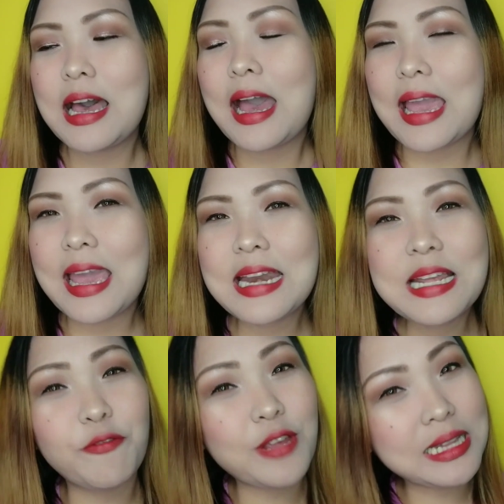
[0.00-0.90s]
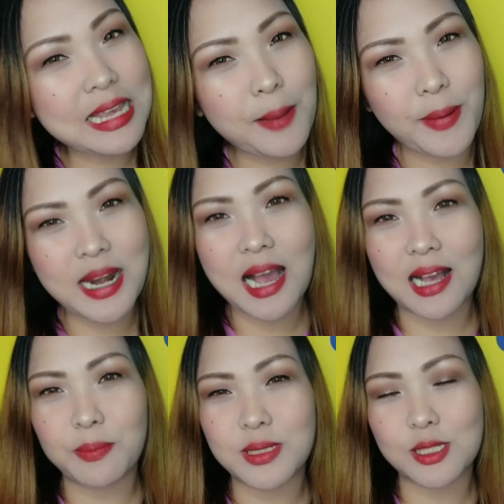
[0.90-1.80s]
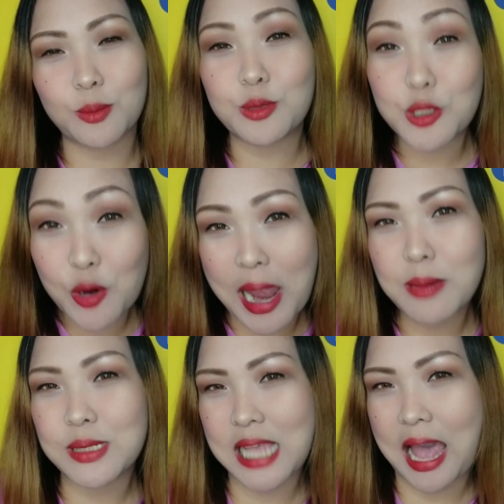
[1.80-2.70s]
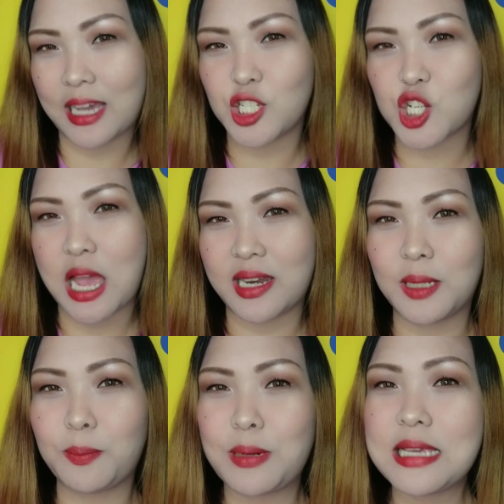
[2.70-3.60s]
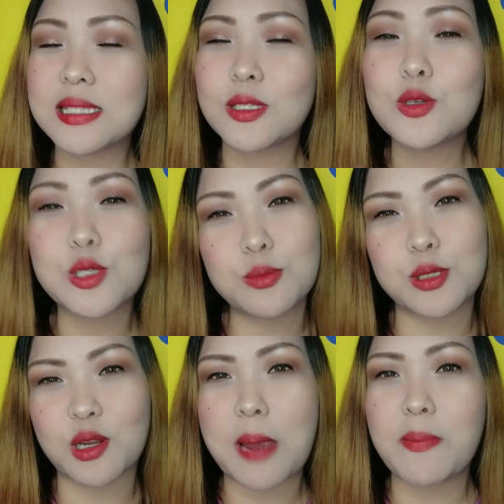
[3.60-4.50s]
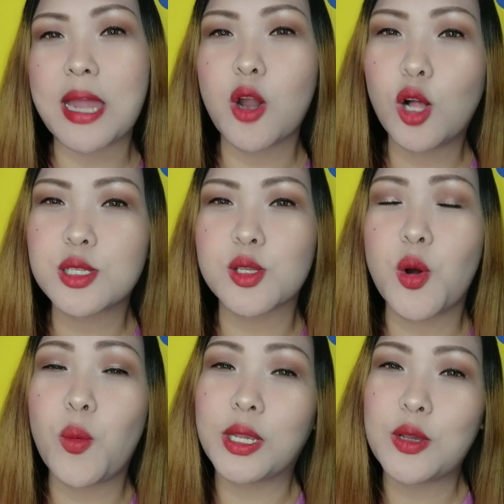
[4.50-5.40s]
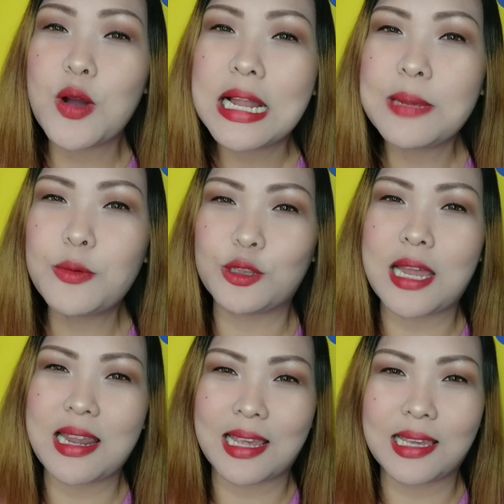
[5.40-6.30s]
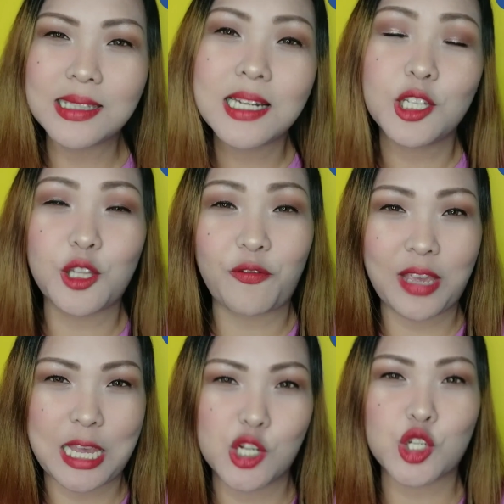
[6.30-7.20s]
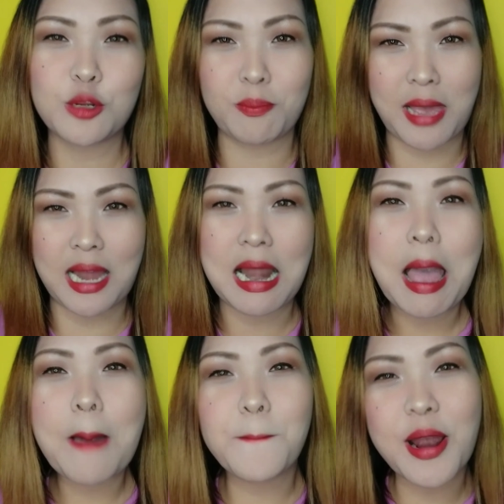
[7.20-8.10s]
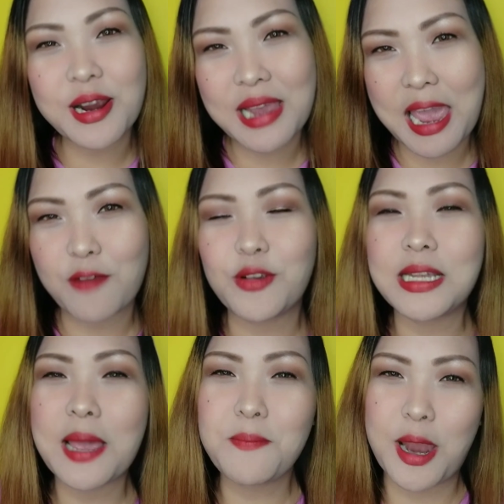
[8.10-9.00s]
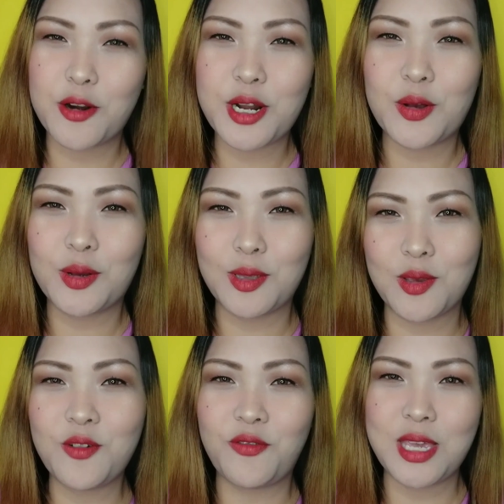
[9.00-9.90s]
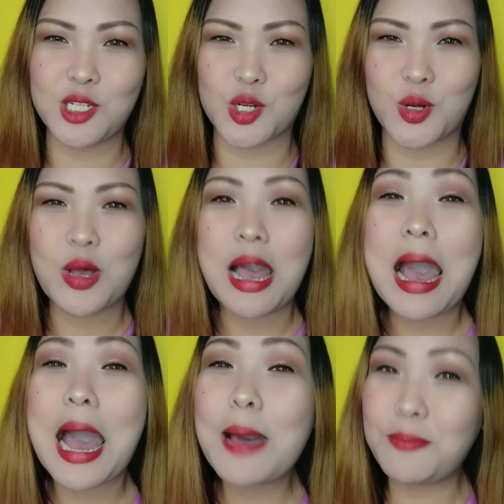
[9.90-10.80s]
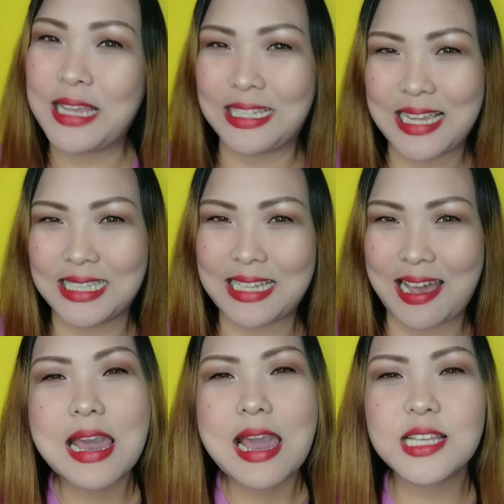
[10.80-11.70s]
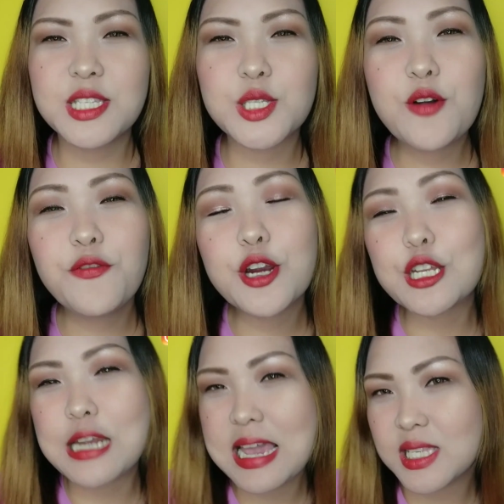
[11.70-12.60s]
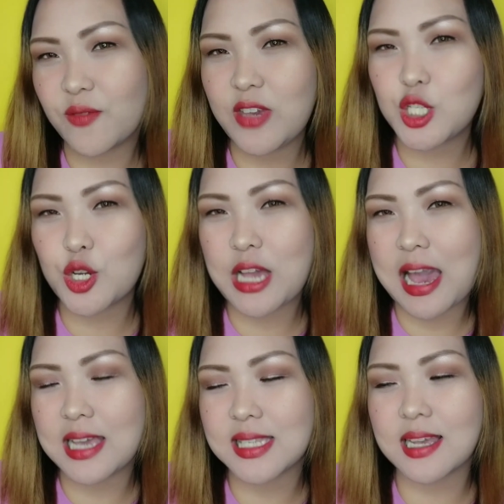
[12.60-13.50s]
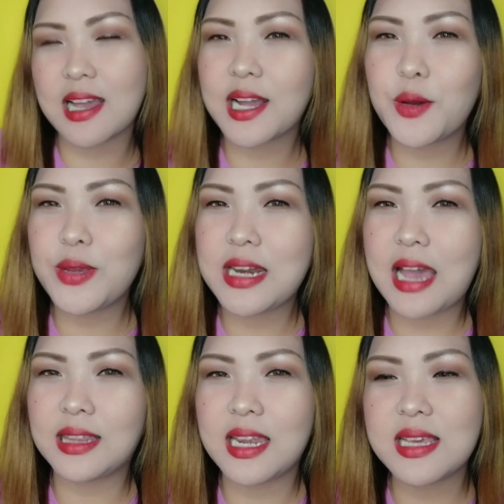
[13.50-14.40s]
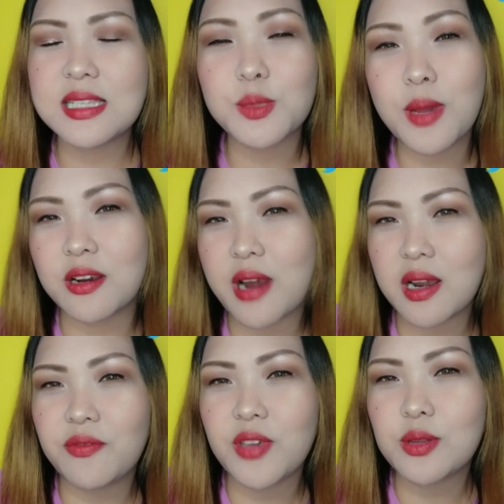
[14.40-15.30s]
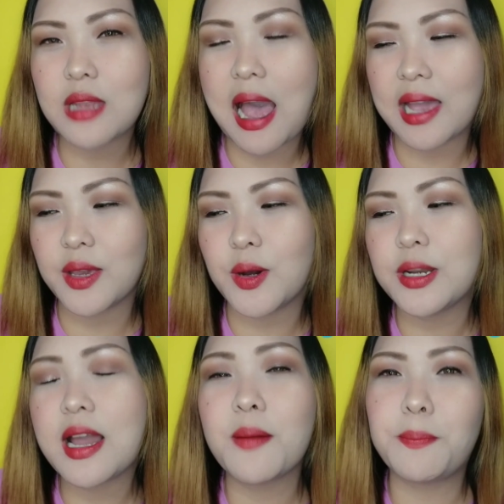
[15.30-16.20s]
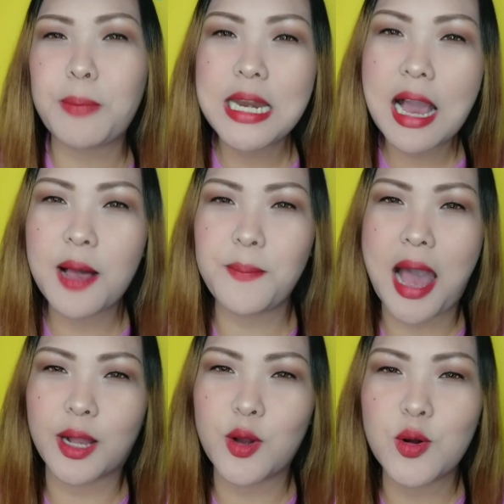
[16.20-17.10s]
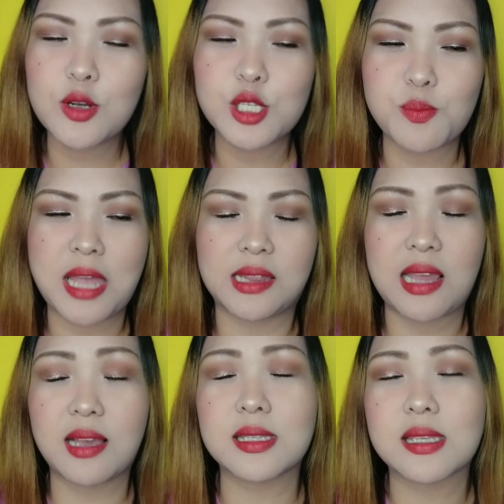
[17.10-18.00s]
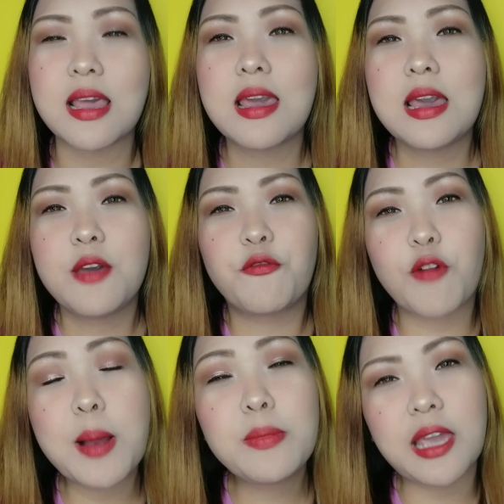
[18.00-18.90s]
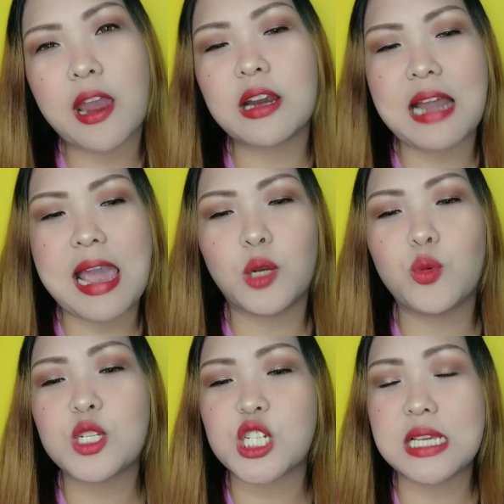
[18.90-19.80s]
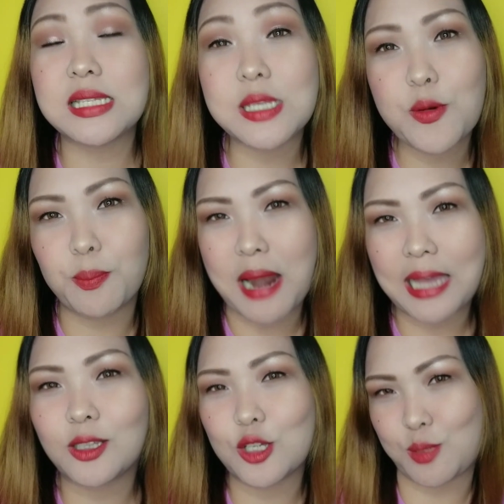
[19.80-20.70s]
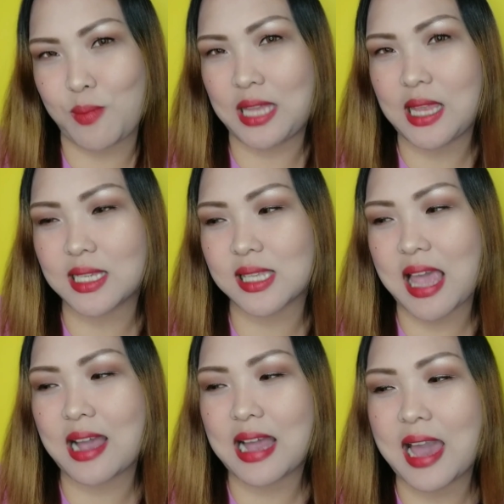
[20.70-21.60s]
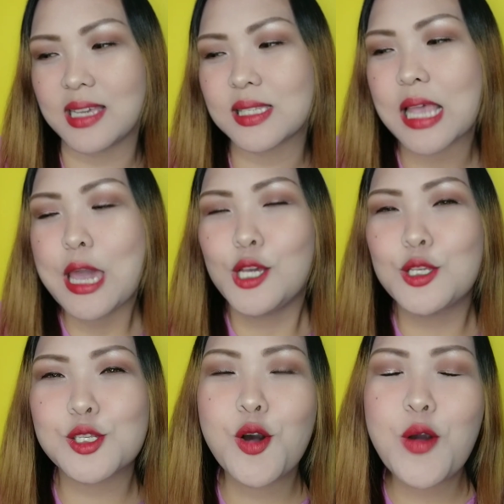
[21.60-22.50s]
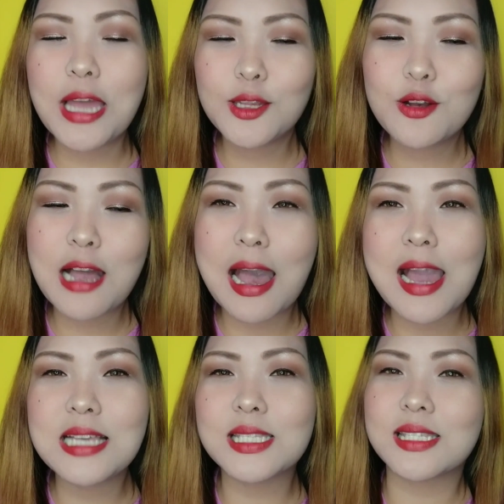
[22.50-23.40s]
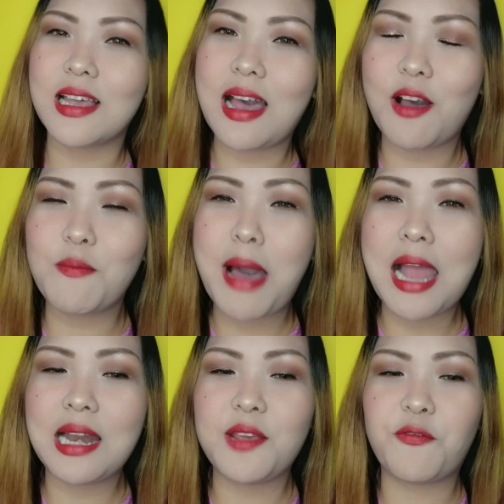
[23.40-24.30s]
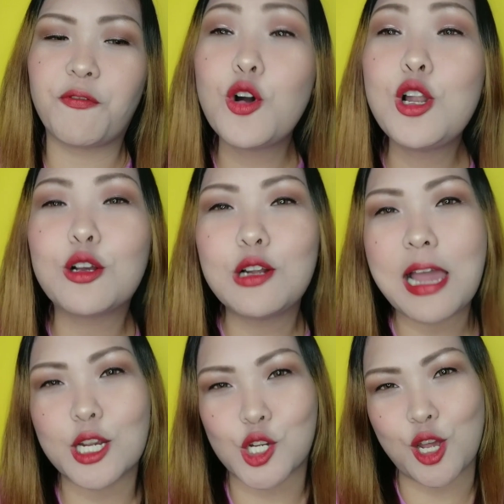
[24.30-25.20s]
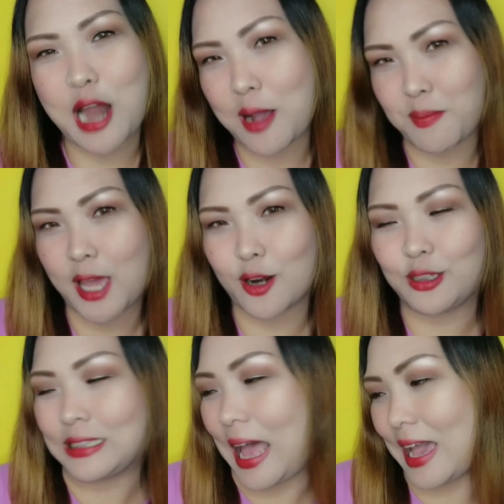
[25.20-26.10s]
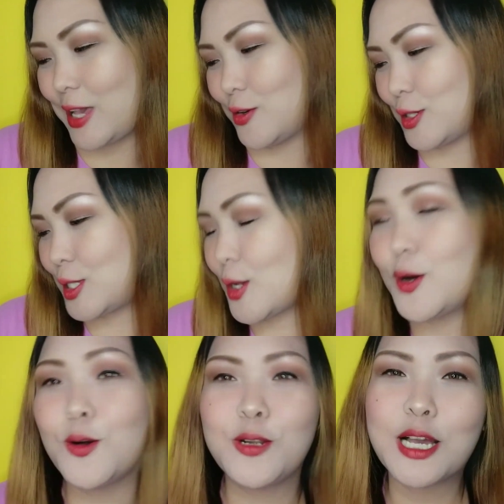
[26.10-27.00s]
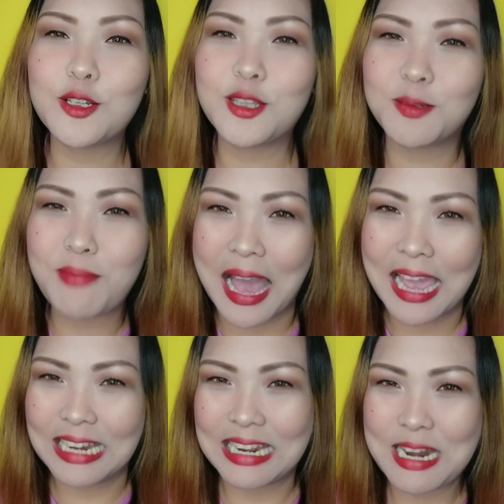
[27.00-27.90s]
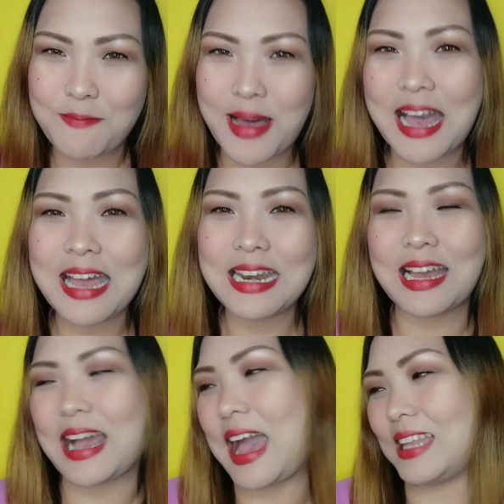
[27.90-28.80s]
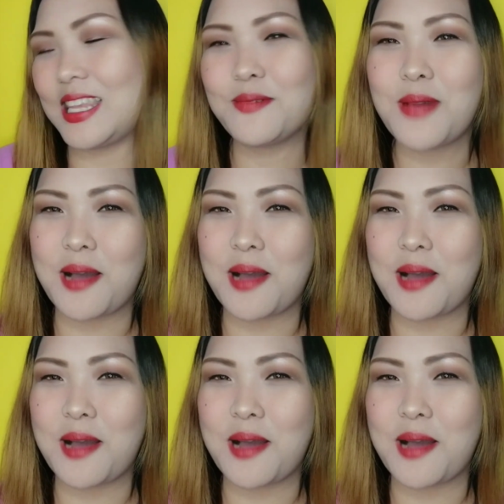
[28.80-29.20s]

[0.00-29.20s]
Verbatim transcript: And if hindi ka pa nakaka-subscribe sa aking channel, please do subscribe and also huwag niyo kalimutan i-hit ang notification bell para every time meron akong new video, updated ka. And so for today's video guys, ang gagawin natin is magre-review tayo ng pinakabagong cosmetics from Caroline which is yung Blight Cosmetics nga guys. So eto guys, Bali, full collection ang meron tayo. So, nag-goodbye na naman ang ating mga